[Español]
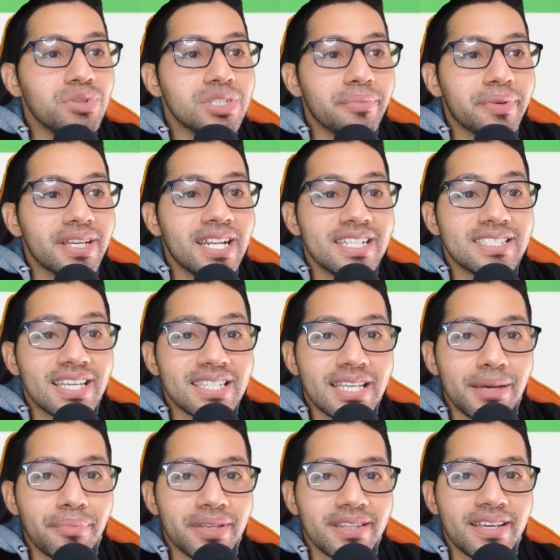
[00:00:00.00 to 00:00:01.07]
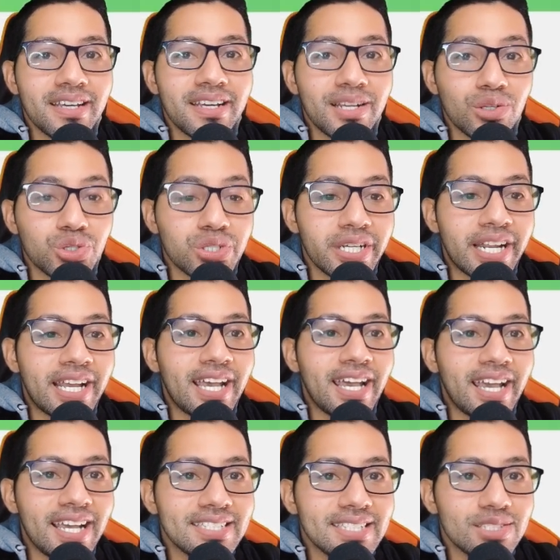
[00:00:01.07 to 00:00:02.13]
Vamos a pedirle a ChatGPT que nos
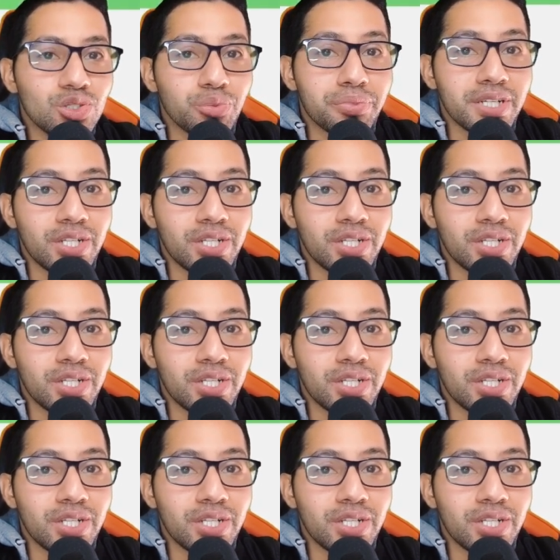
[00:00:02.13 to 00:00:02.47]
cree esas